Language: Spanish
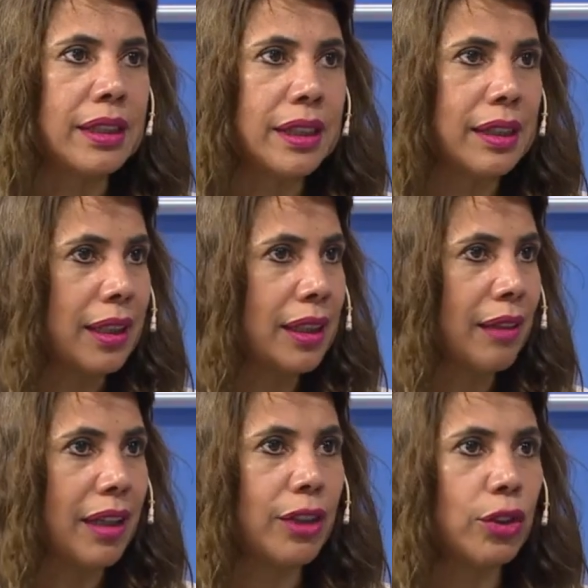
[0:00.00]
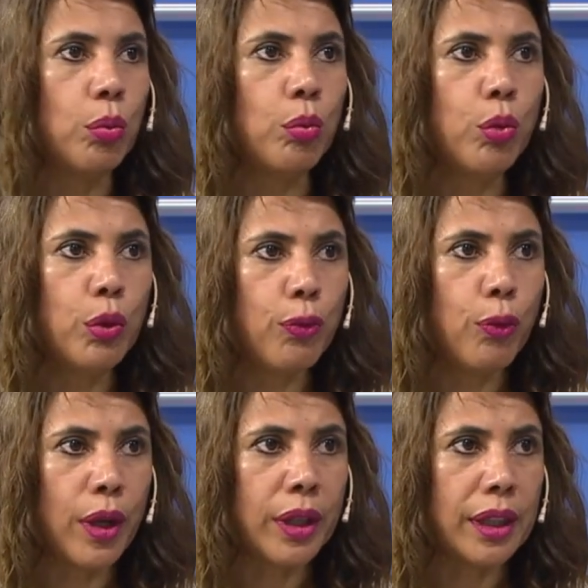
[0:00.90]
se está trabajando muy
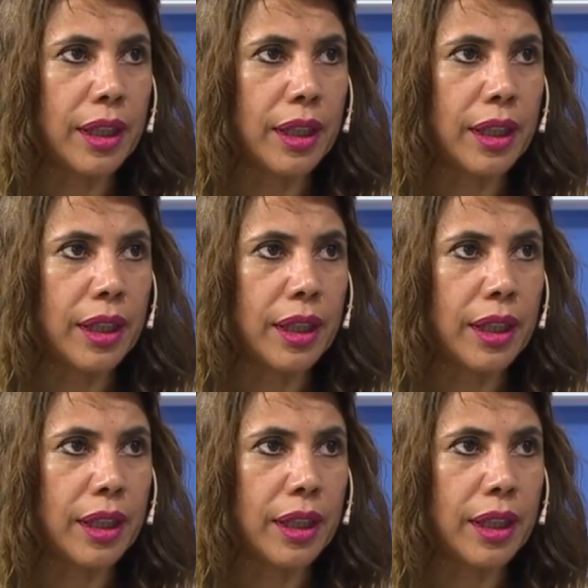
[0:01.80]
fuerte